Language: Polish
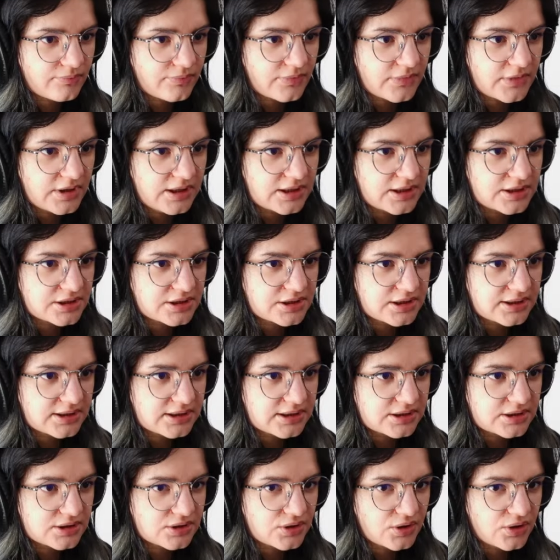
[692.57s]
Jeszcze
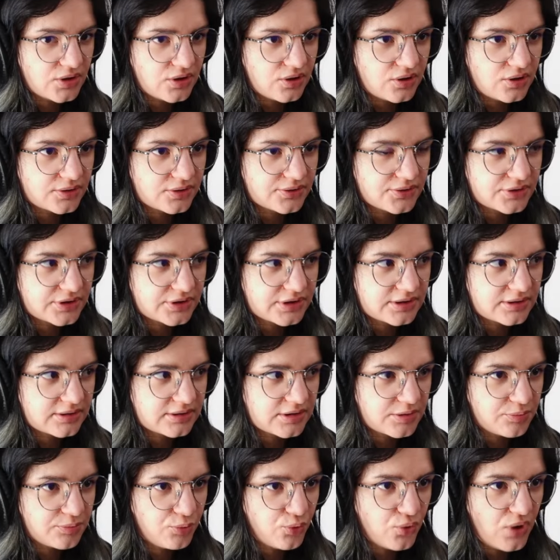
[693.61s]
też do, do tych,
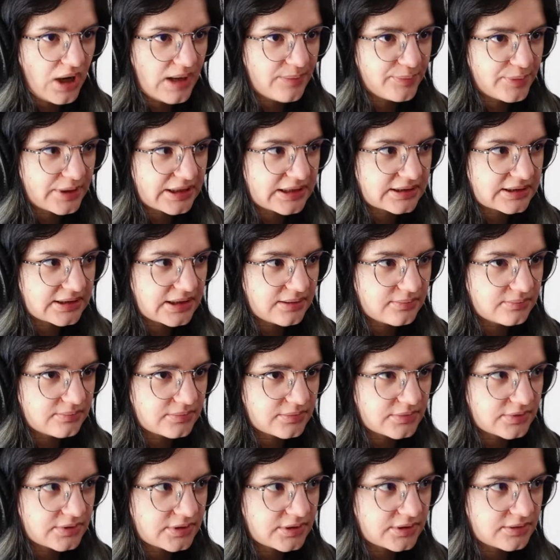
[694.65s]
tych pułapek
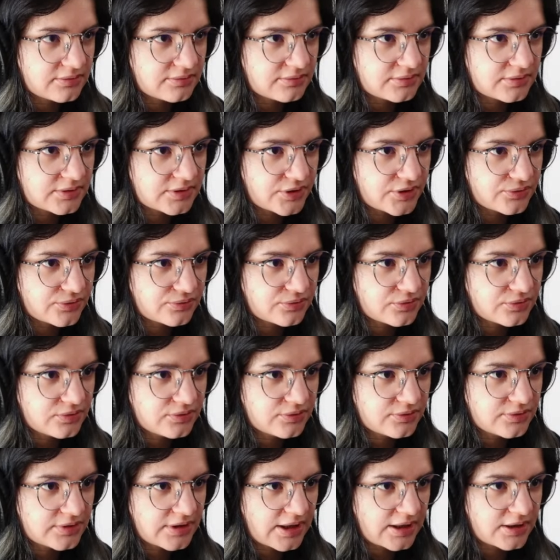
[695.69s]
tam, y, co
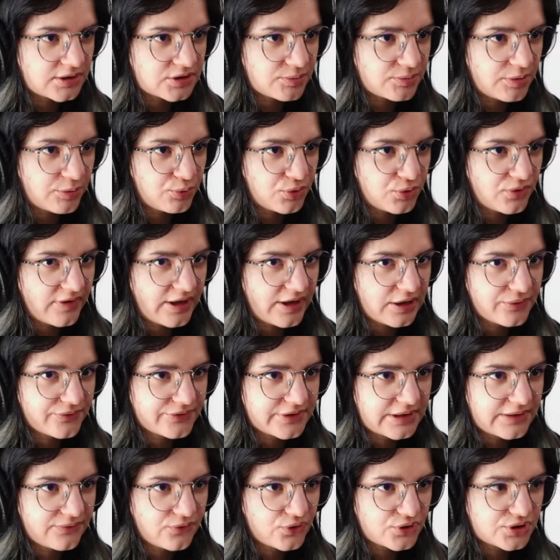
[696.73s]
y, tak sobie pływają w
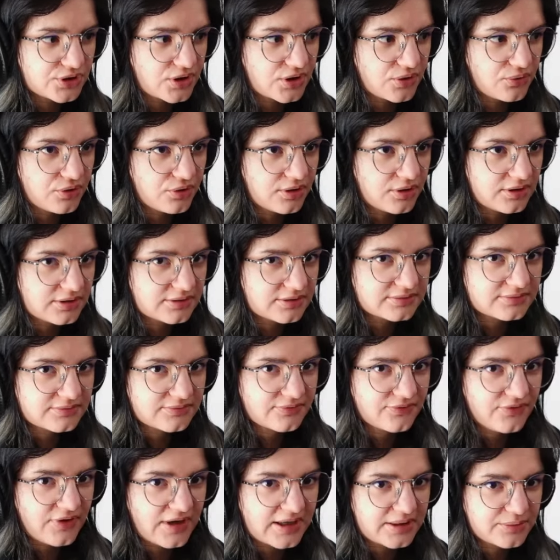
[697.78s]
tej wodzie koło
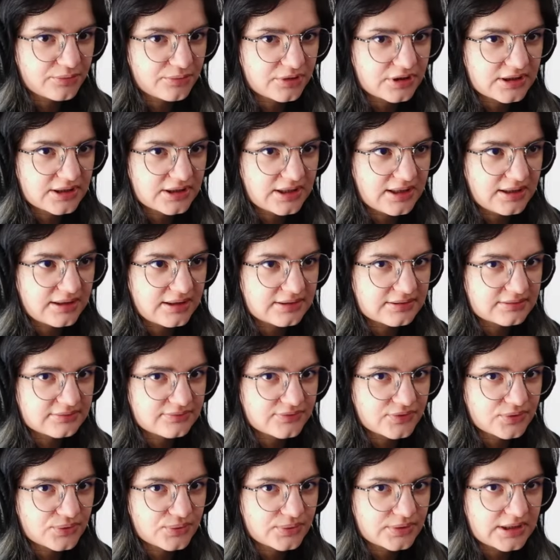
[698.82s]
farmy, a
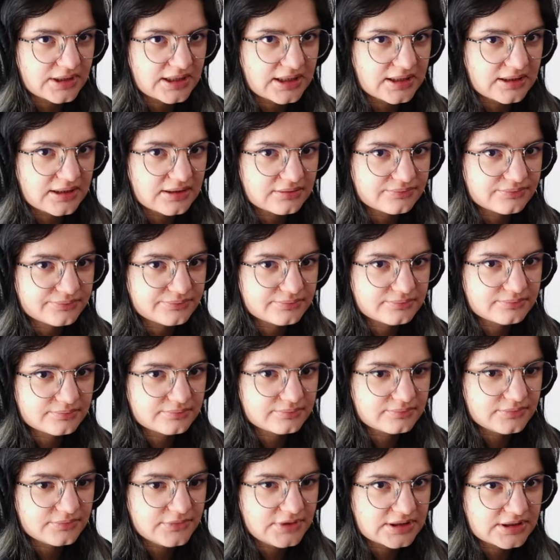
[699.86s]
w ogóle
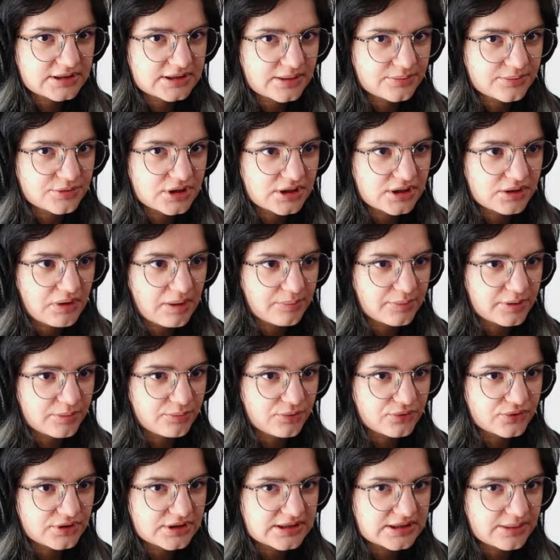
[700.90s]
nic tam się nie łapie,
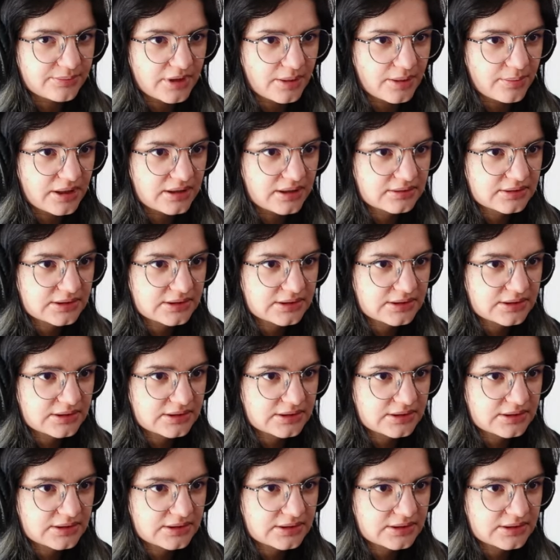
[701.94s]
bo nic tam nie ma.